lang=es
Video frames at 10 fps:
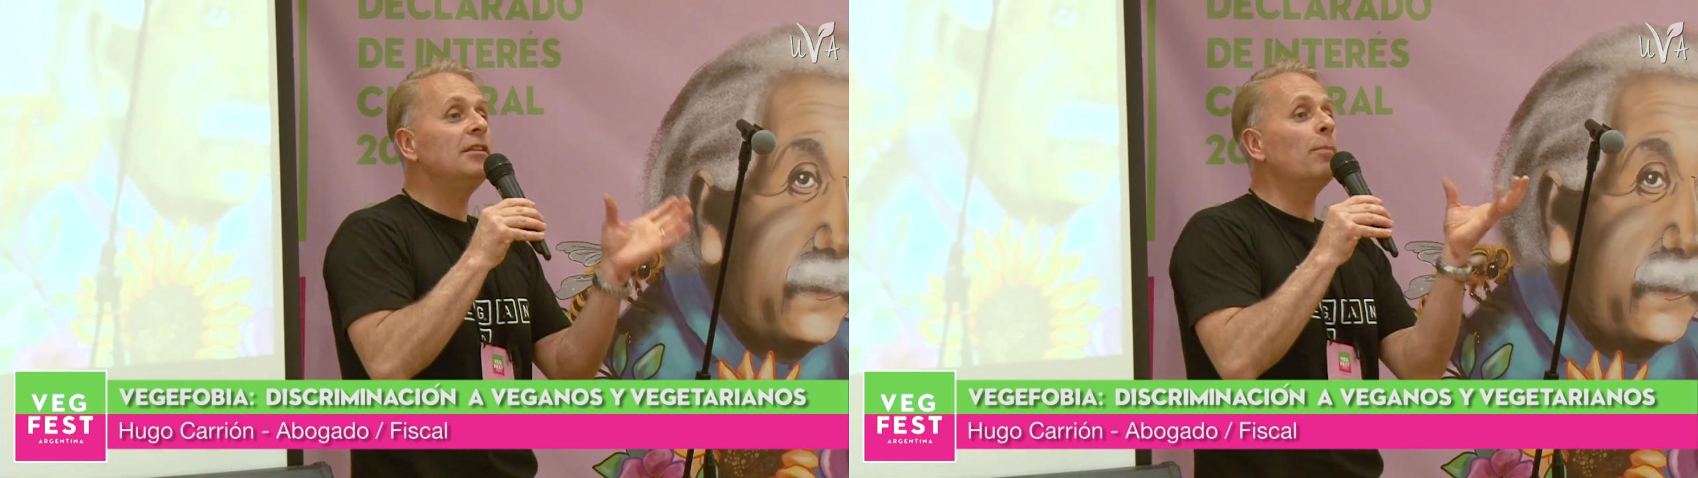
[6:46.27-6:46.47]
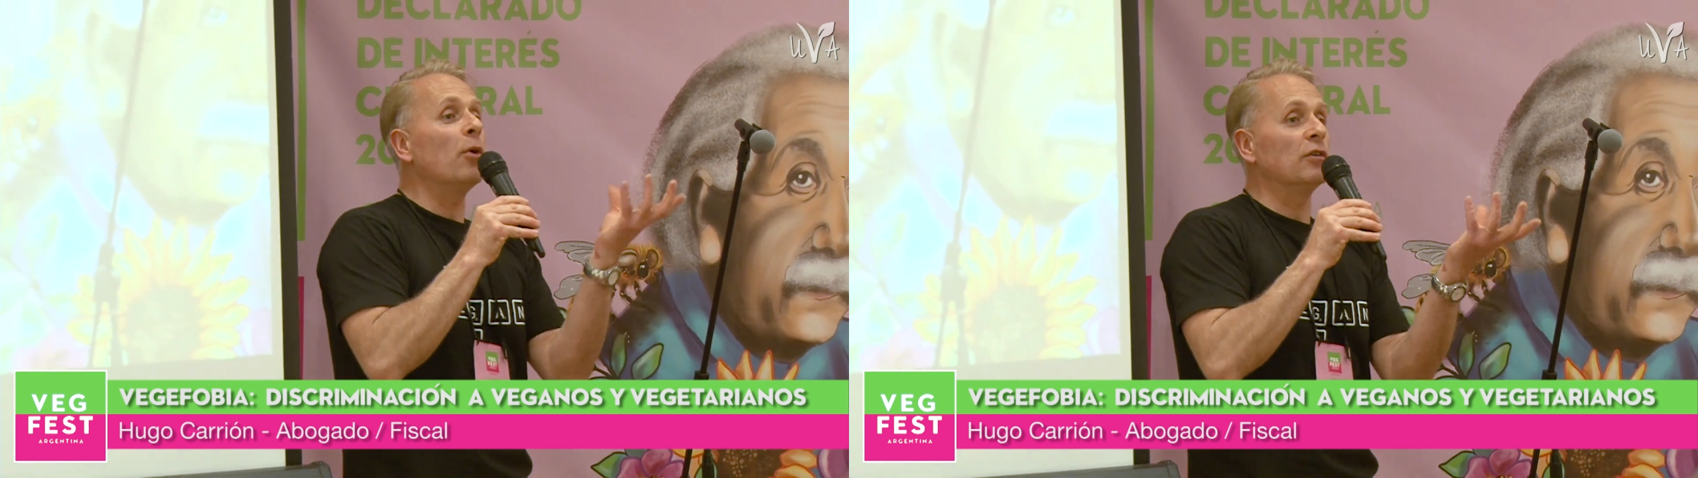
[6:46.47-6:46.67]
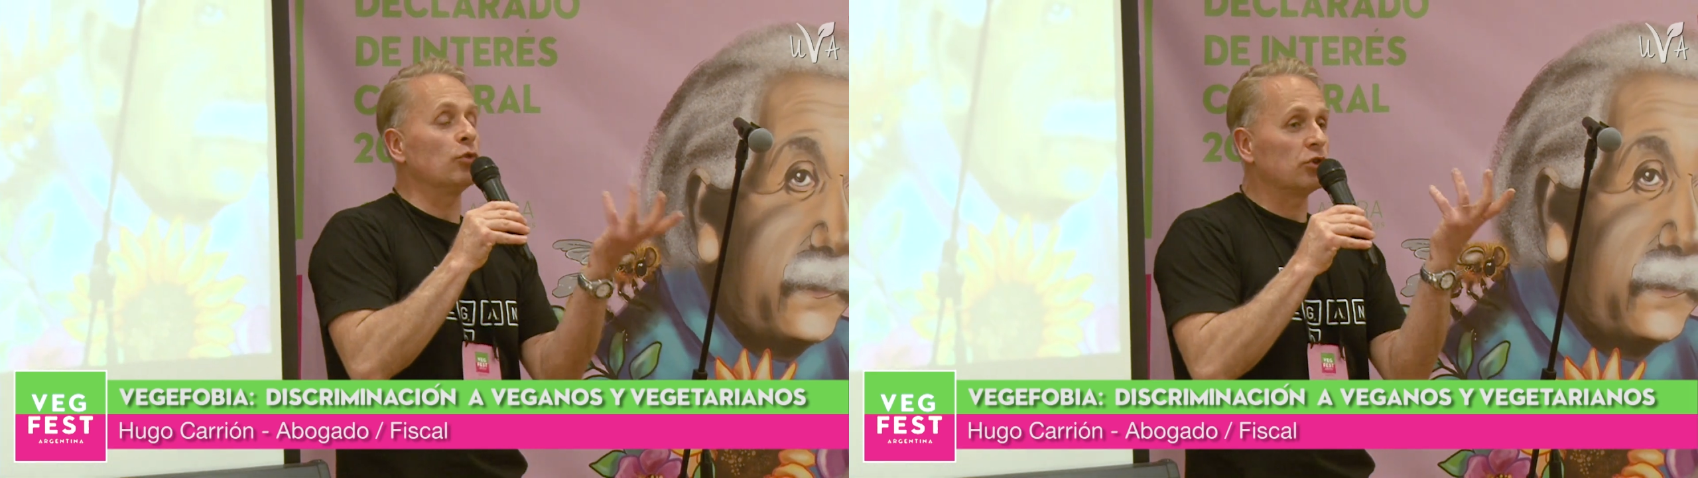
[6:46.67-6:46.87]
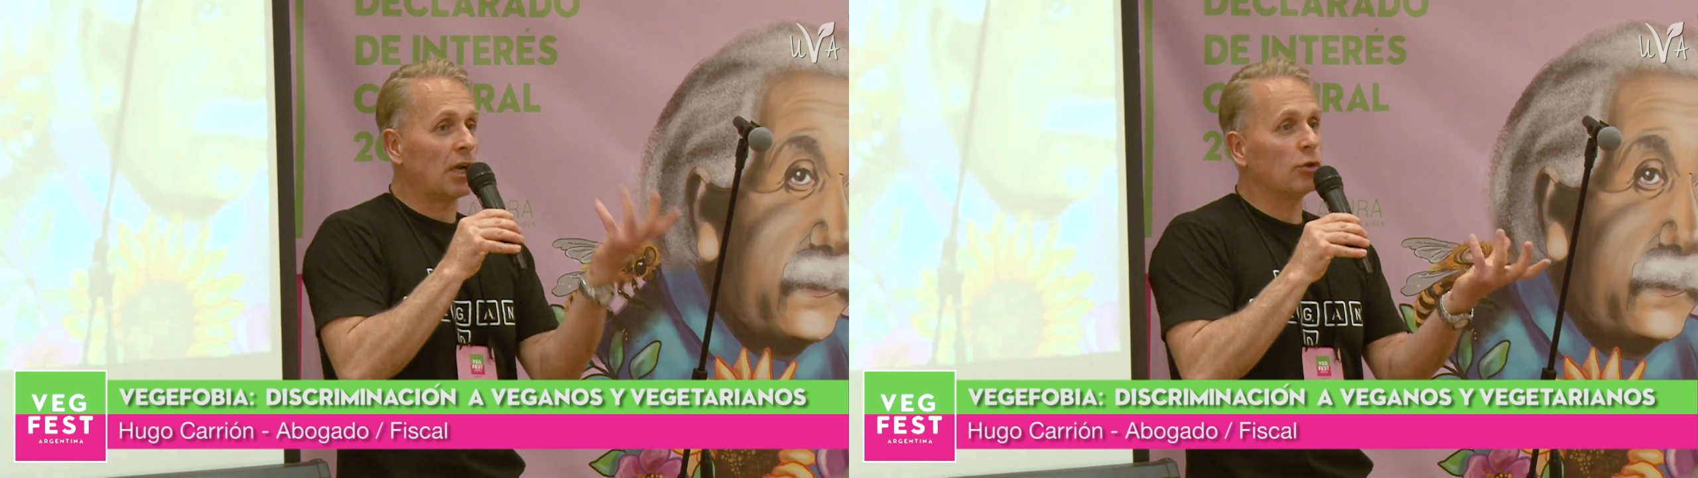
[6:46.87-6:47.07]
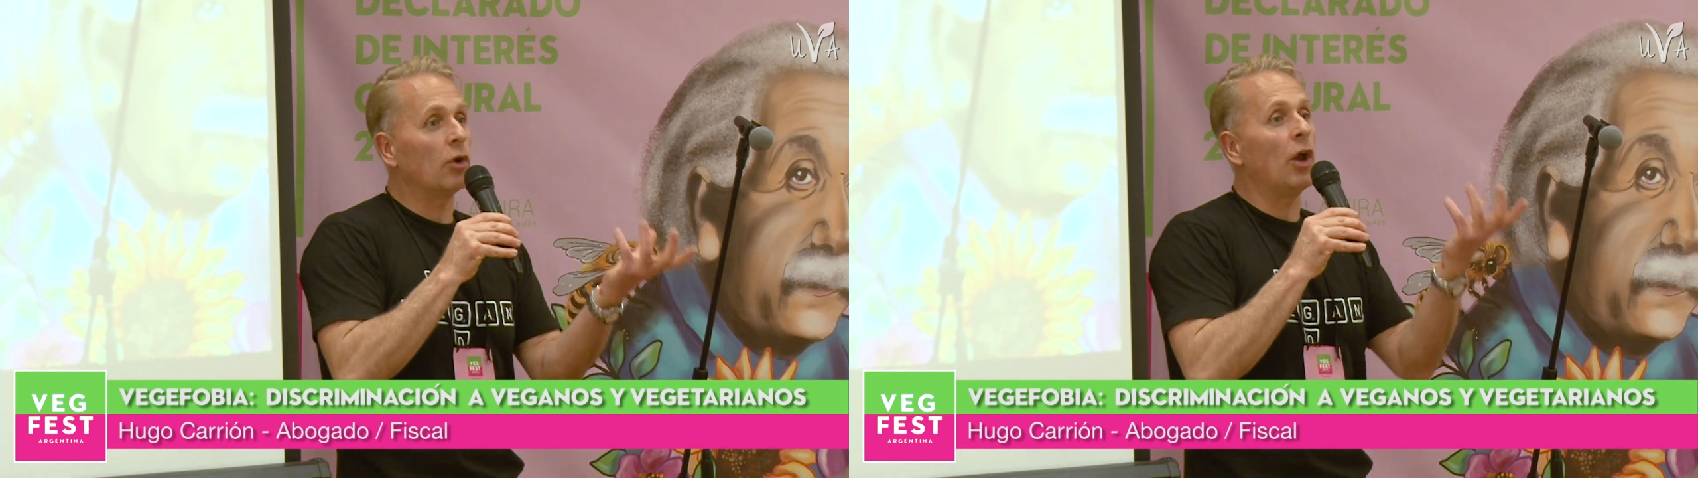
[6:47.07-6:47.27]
tipo de sustratos